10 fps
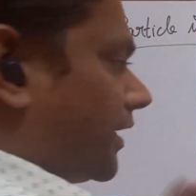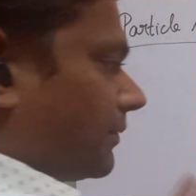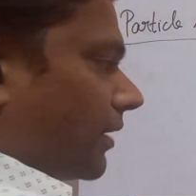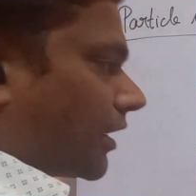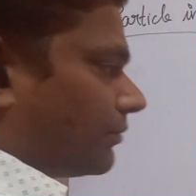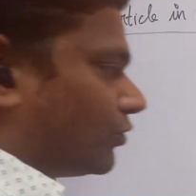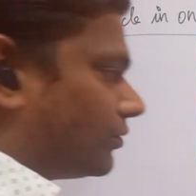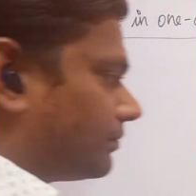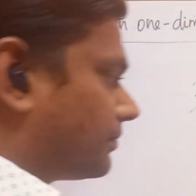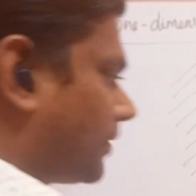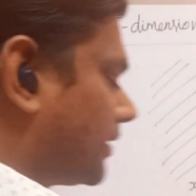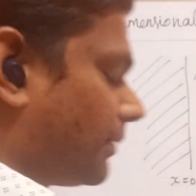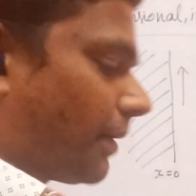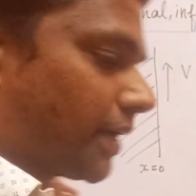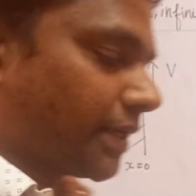ரெண்டு பக்கமும்
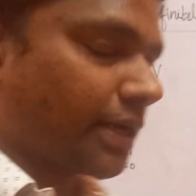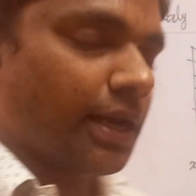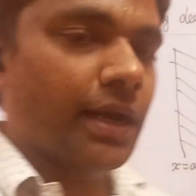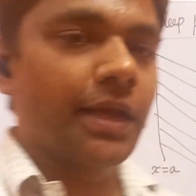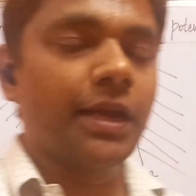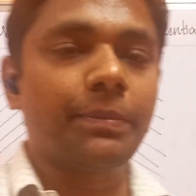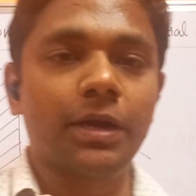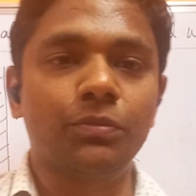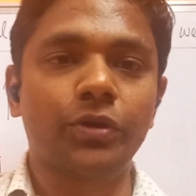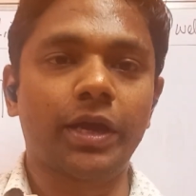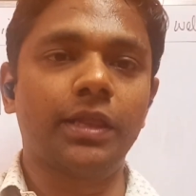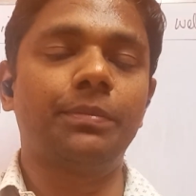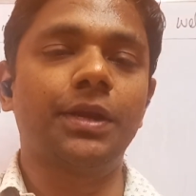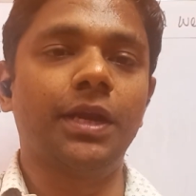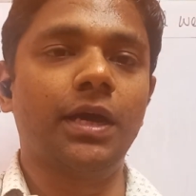அந்த பார்ட்டிக்கிளால என்ன பண்ண முடியாது
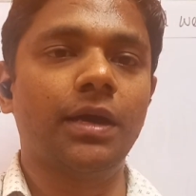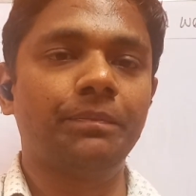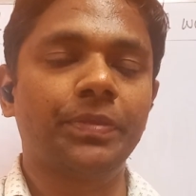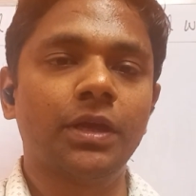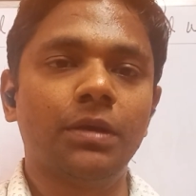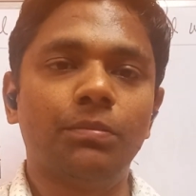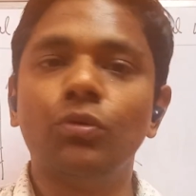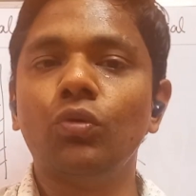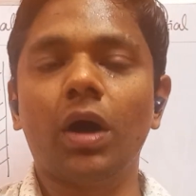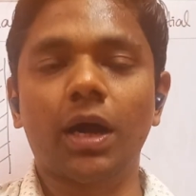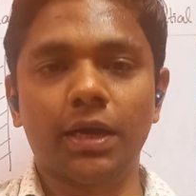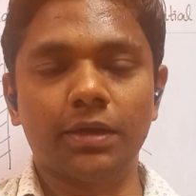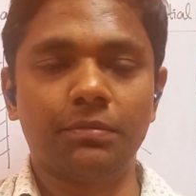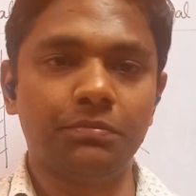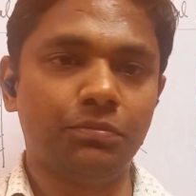அப்படின்னா மூவ் ஆக